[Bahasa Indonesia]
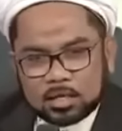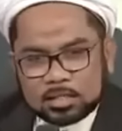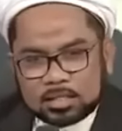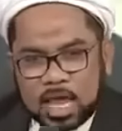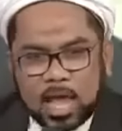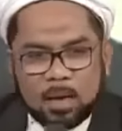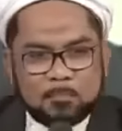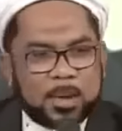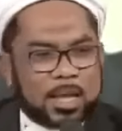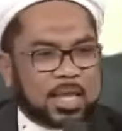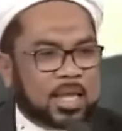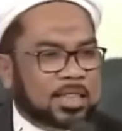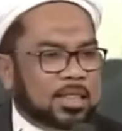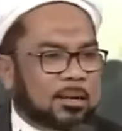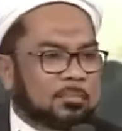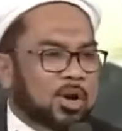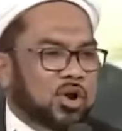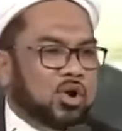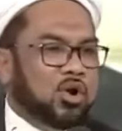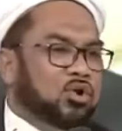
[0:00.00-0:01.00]
Sampai
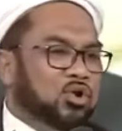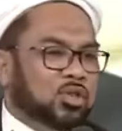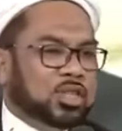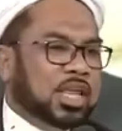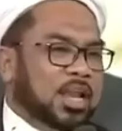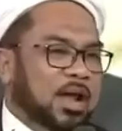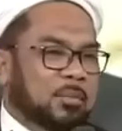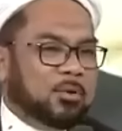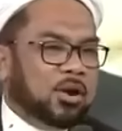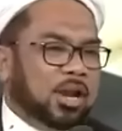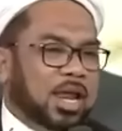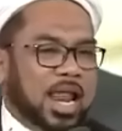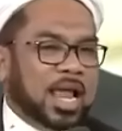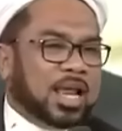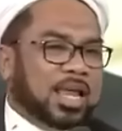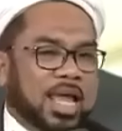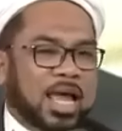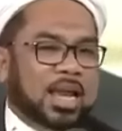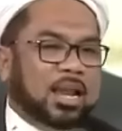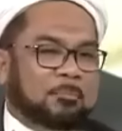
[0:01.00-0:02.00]
kita menuduh tidak boleh
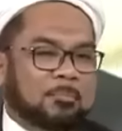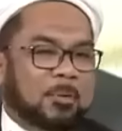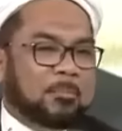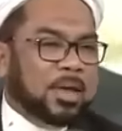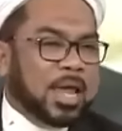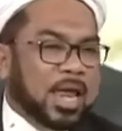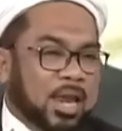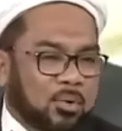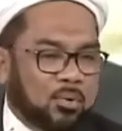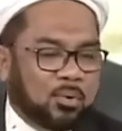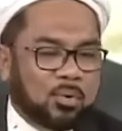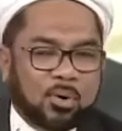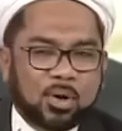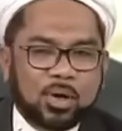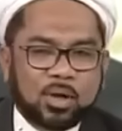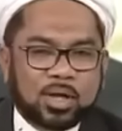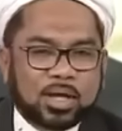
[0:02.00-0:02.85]
lagi ada pemilu.